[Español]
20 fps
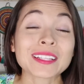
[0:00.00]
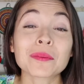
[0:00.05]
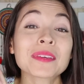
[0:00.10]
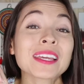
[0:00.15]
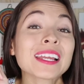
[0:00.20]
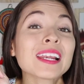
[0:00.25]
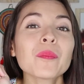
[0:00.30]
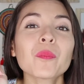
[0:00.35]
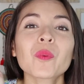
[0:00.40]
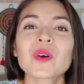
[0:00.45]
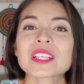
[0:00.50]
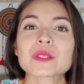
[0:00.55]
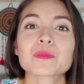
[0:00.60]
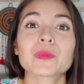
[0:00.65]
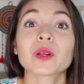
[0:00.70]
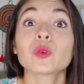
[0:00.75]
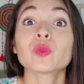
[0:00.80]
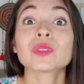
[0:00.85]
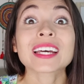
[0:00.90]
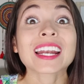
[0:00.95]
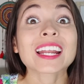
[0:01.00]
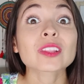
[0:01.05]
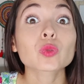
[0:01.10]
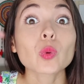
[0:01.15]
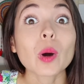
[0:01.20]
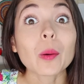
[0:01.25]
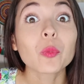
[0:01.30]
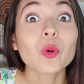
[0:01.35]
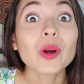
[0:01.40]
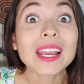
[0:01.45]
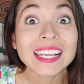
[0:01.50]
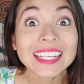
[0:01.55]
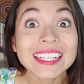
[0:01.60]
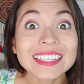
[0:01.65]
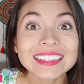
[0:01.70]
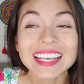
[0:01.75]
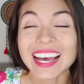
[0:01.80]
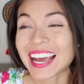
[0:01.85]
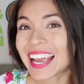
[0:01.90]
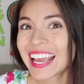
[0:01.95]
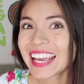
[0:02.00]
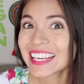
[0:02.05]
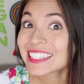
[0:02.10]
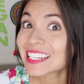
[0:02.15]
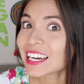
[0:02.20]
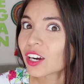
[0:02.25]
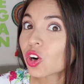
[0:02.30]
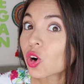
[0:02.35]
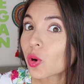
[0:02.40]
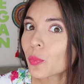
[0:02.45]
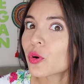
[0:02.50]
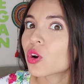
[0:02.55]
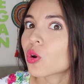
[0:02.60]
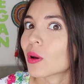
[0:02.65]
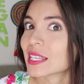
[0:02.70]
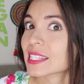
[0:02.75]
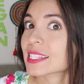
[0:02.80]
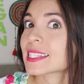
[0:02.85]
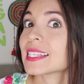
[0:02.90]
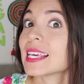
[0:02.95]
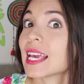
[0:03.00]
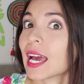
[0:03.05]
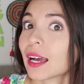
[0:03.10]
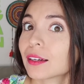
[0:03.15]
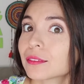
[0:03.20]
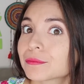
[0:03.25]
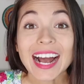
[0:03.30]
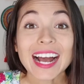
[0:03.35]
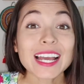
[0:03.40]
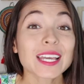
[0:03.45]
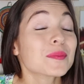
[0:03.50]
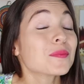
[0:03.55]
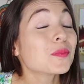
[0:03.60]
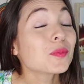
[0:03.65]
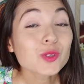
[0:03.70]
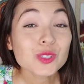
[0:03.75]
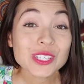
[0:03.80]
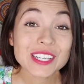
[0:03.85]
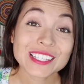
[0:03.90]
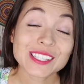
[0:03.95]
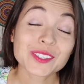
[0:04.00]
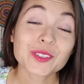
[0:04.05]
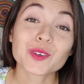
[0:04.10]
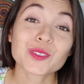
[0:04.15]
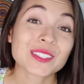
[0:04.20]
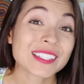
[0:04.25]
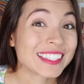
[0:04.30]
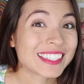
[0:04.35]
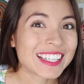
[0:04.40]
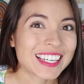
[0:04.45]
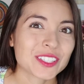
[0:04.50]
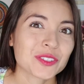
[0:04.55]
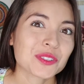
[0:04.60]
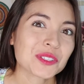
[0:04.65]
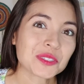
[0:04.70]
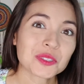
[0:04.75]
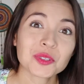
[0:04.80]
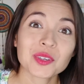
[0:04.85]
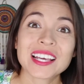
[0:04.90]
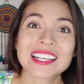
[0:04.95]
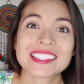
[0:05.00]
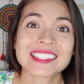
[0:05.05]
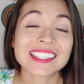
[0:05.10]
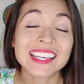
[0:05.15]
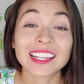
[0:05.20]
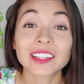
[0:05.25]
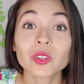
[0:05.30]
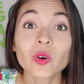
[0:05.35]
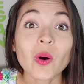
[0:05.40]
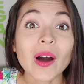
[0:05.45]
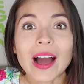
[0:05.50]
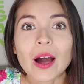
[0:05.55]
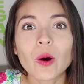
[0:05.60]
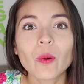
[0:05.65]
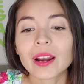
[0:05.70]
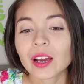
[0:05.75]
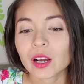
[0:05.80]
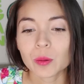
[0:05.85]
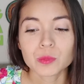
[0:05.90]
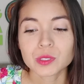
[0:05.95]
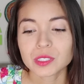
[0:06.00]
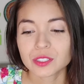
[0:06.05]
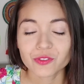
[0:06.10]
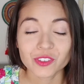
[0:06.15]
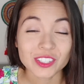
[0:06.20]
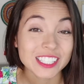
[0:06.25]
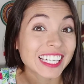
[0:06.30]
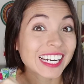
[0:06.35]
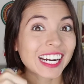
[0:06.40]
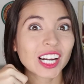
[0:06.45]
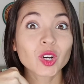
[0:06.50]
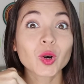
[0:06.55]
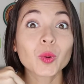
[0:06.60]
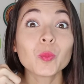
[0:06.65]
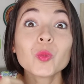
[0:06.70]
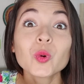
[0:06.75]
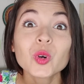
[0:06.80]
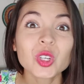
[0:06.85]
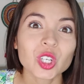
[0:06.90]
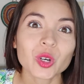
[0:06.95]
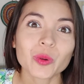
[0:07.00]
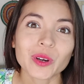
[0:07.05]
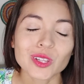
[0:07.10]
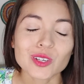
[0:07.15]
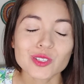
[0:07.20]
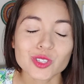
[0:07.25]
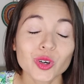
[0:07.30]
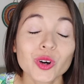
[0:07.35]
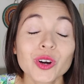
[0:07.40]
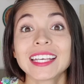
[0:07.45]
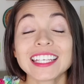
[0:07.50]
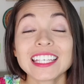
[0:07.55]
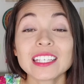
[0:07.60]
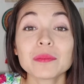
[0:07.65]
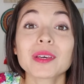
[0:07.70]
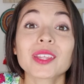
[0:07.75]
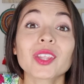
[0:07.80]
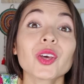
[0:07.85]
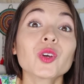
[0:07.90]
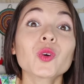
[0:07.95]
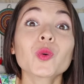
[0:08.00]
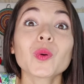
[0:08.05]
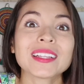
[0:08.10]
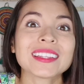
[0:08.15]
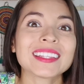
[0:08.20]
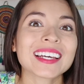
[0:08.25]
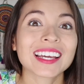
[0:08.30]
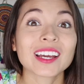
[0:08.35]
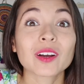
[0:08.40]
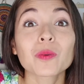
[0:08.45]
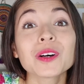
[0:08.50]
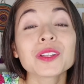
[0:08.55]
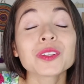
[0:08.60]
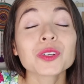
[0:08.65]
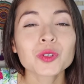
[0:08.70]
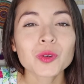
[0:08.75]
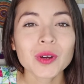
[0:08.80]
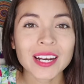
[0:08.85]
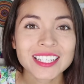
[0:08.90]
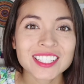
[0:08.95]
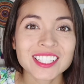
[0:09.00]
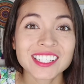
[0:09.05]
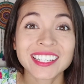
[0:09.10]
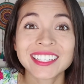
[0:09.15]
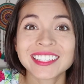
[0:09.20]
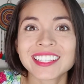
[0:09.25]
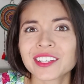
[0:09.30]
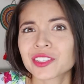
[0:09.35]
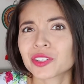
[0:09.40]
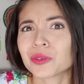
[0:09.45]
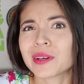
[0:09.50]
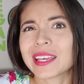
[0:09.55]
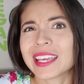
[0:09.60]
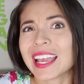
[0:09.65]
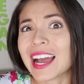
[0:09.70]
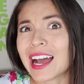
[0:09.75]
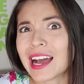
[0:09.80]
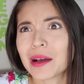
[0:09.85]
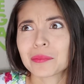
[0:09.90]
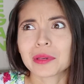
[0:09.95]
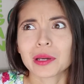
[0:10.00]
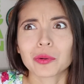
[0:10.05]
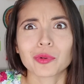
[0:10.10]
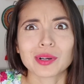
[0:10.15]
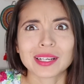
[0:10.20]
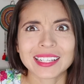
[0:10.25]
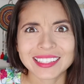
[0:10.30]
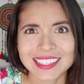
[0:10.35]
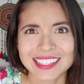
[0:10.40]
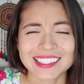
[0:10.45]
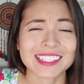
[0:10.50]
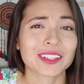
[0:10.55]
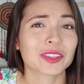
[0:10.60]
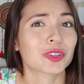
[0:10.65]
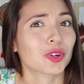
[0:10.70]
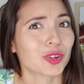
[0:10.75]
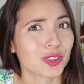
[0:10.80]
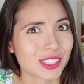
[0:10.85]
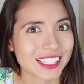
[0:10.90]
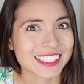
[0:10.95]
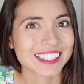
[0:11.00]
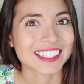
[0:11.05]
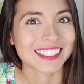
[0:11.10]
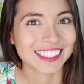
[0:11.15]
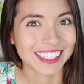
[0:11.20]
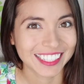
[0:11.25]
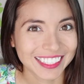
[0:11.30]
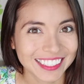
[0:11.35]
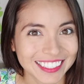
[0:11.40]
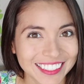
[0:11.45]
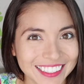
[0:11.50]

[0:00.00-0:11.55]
También le puedes preguntar a tu abuelita, ella cómo lo hacía. Hay muchas cosas que yo estoy haciendo ahora como si fuesen algo muy novedoso y me doy cuenta que cuando yo era chiquita yo veía a mi abuelita haciendo cosas así.